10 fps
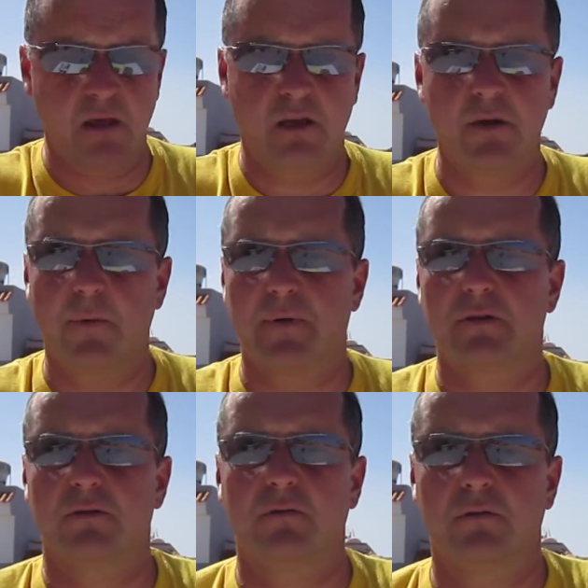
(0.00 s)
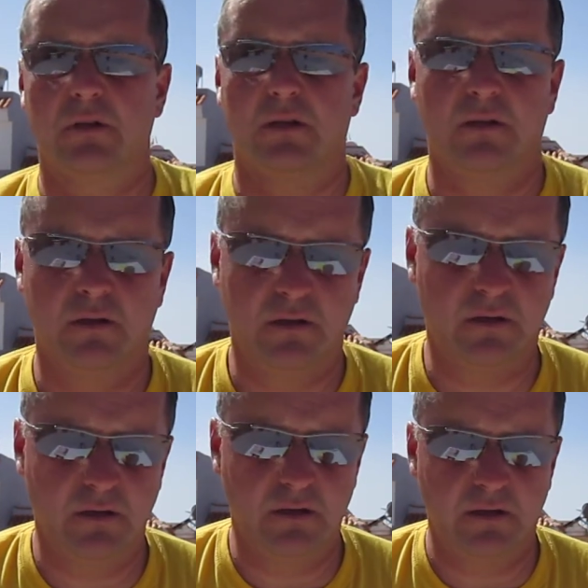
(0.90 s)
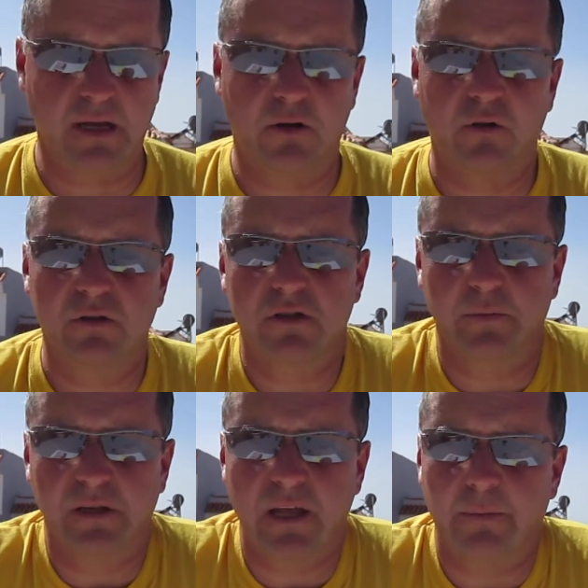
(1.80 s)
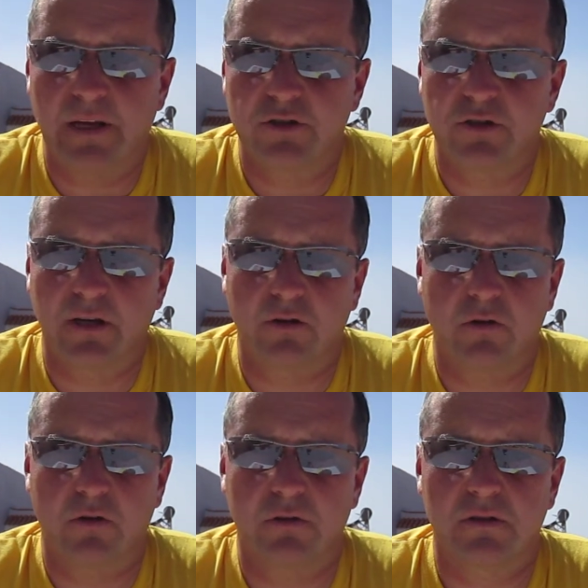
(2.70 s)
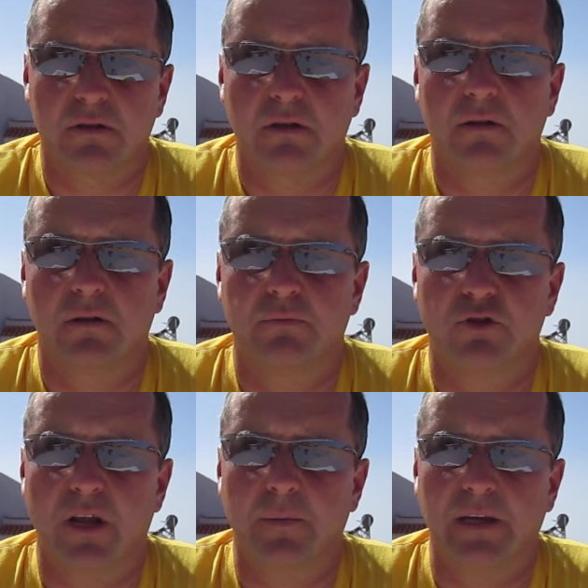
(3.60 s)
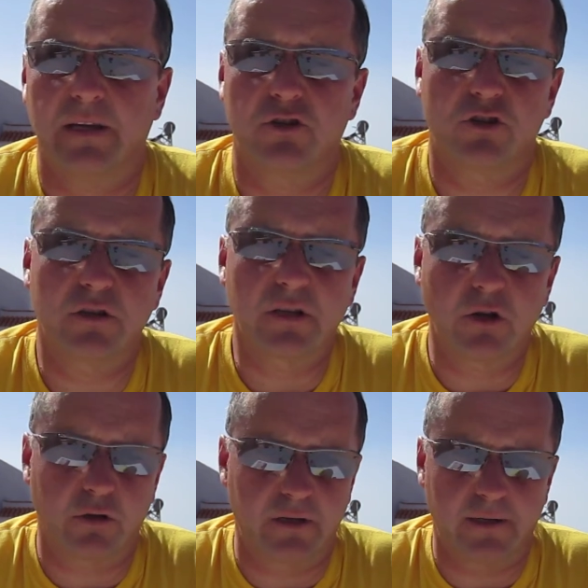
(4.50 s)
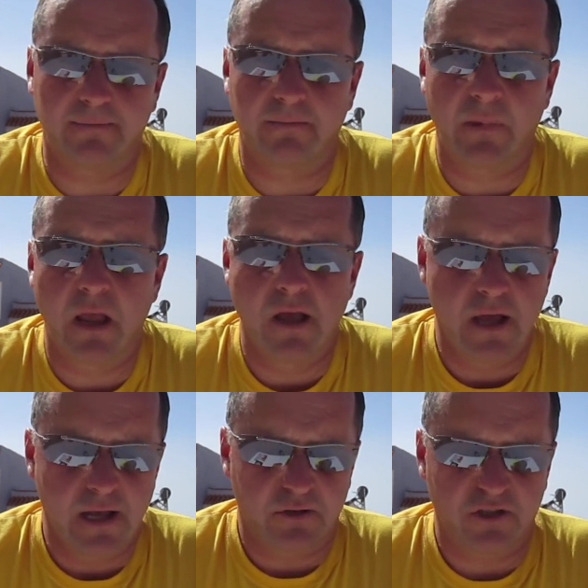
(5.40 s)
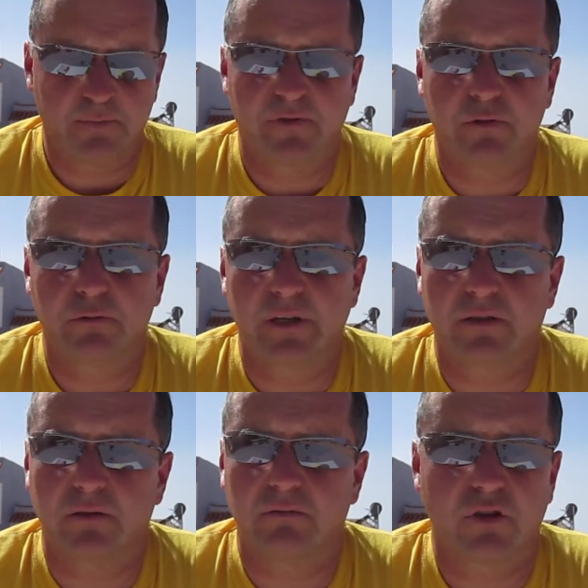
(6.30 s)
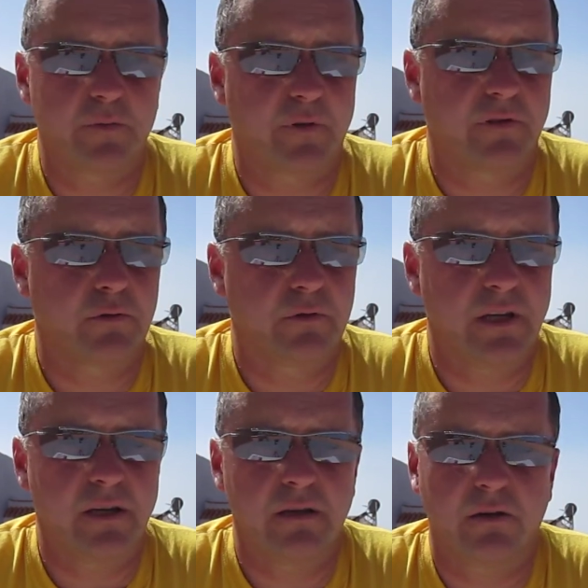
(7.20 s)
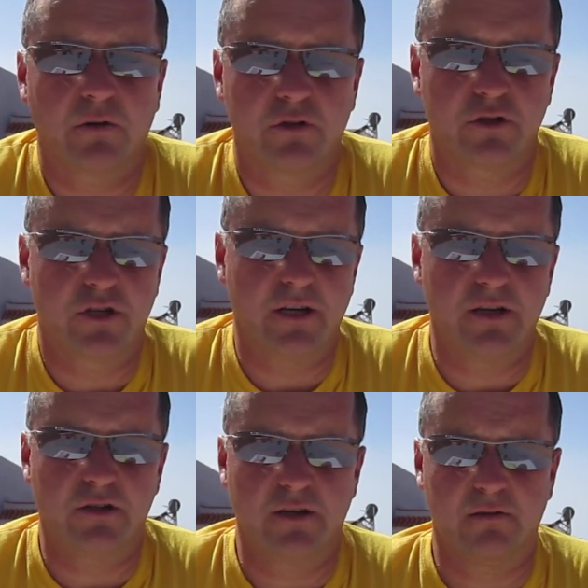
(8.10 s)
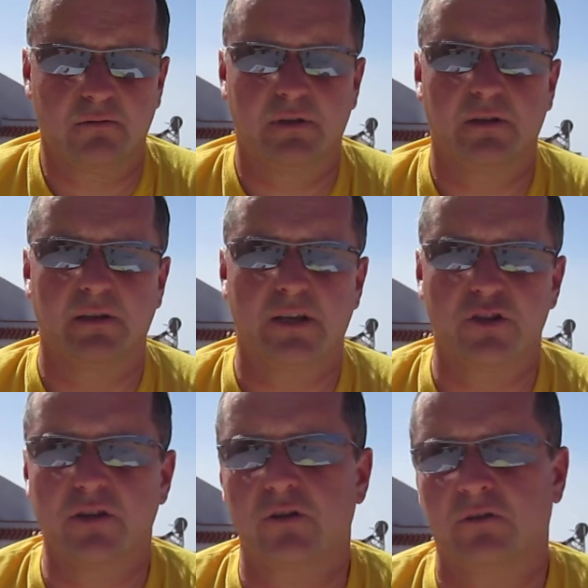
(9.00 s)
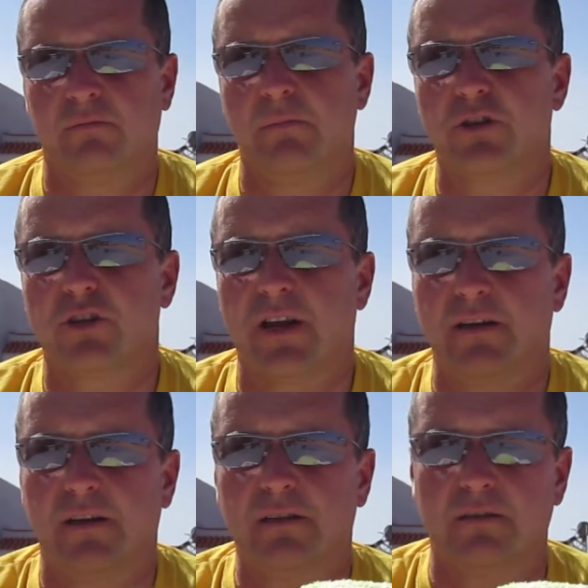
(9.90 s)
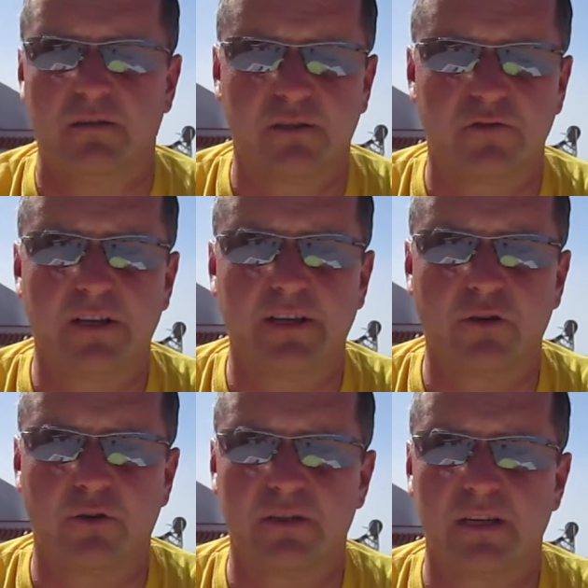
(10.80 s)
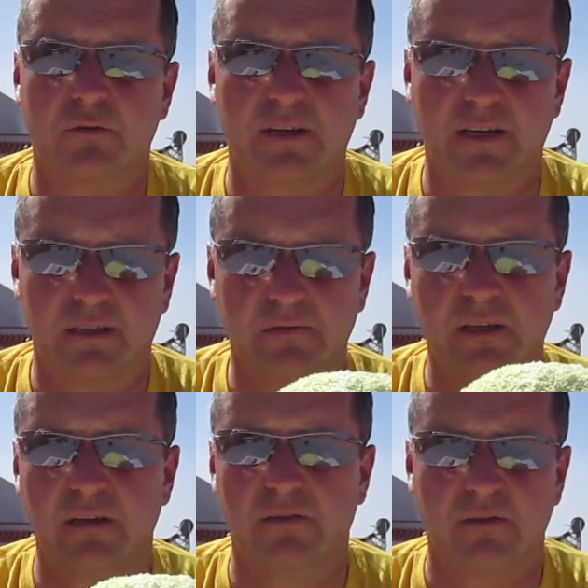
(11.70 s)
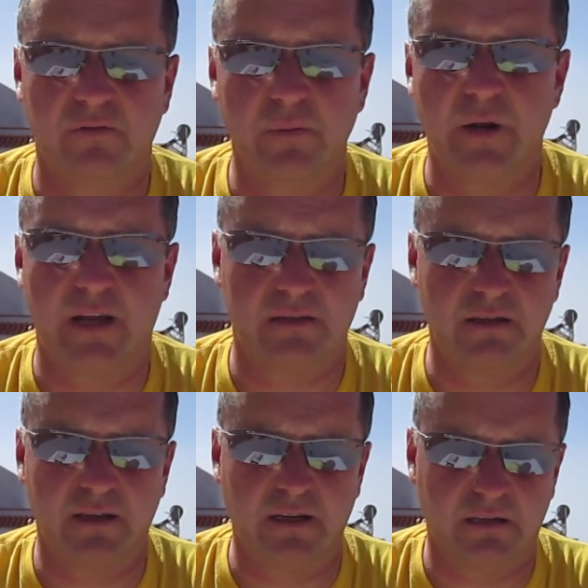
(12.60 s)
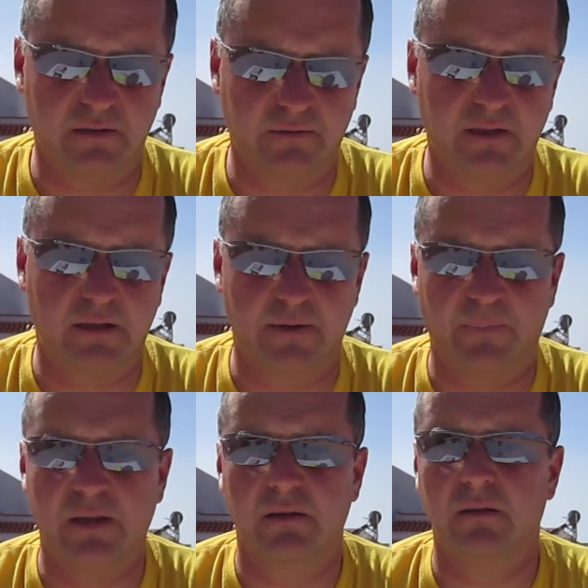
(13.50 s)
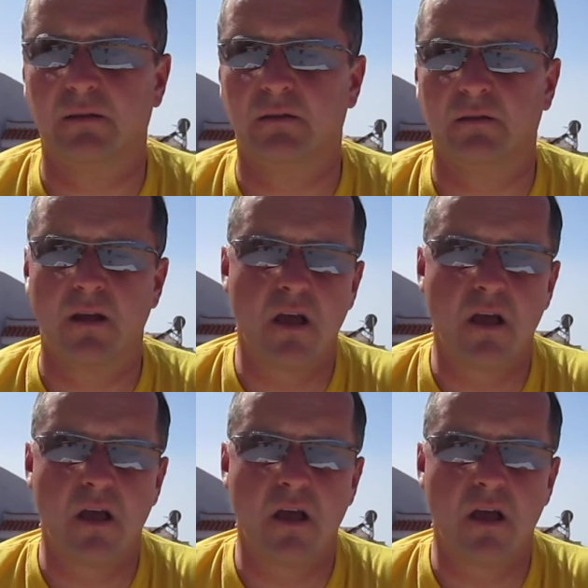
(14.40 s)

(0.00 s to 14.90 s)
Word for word: i po prostu yy, i niech on sobie tam leży, ten kokos, yy, przynajmniej jakieś 3 tygodnie. Co spowoduje to? To spowoduje oczyszczenie się naszego mieszkania z wszelkiego rodzaju negatywnych e, wibracji, negatywnych e,